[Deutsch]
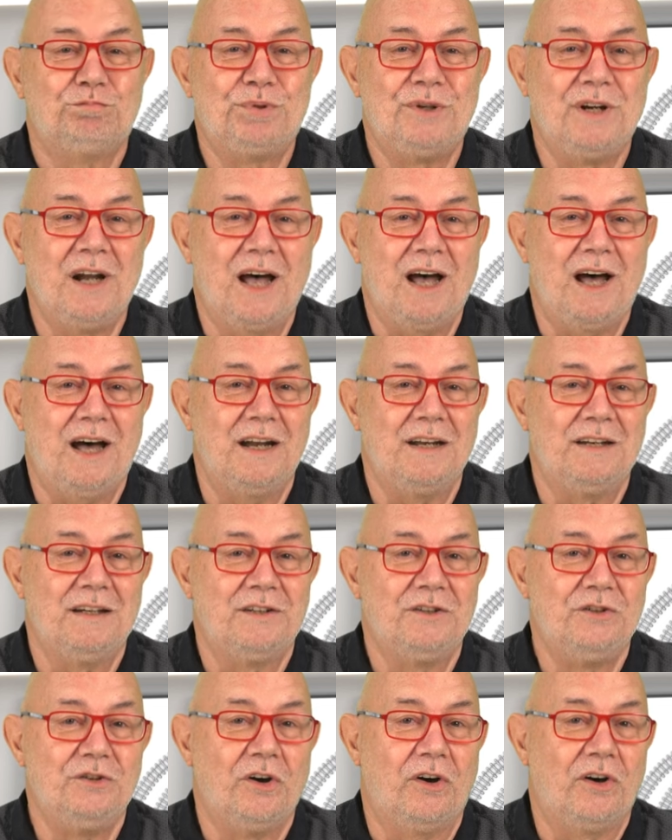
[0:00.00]

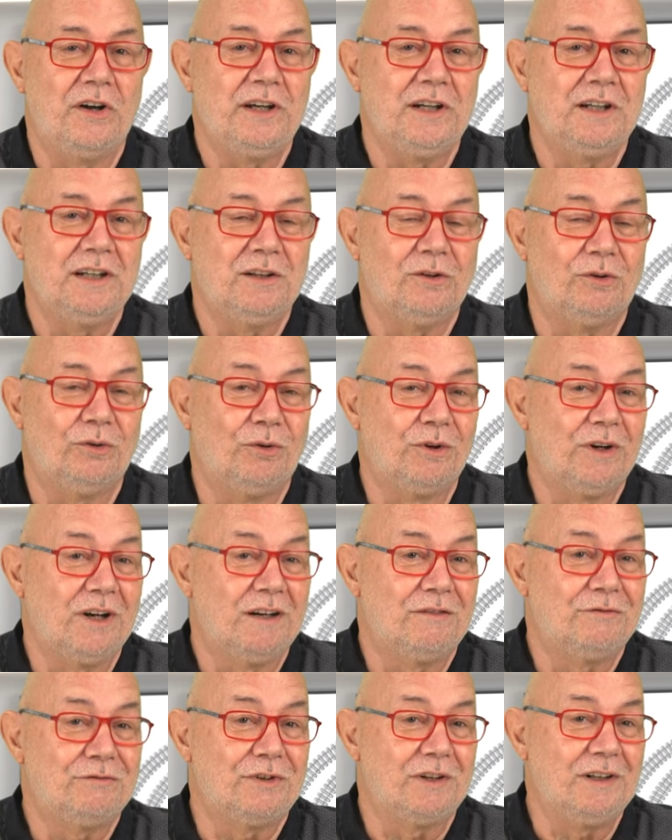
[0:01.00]
planen neue
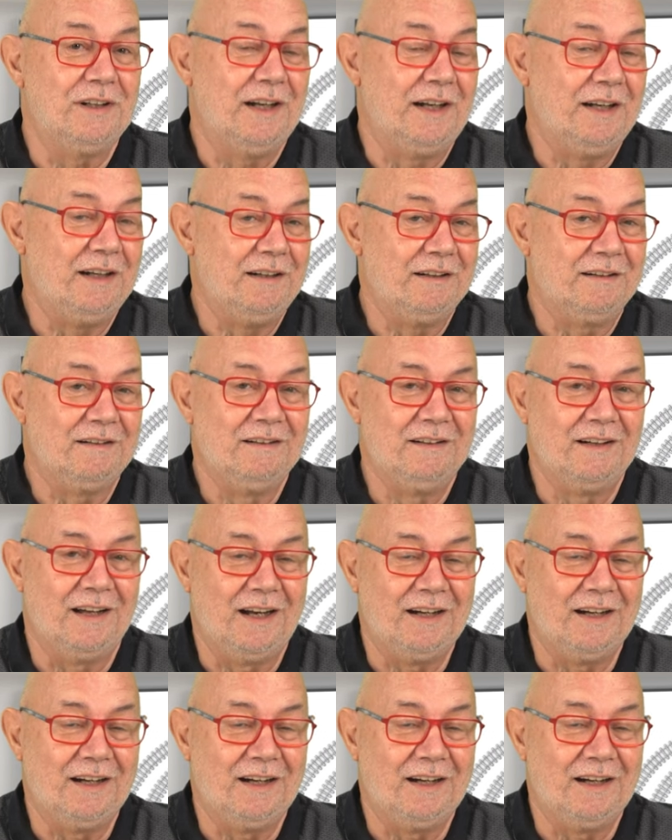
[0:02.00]
oder vollenden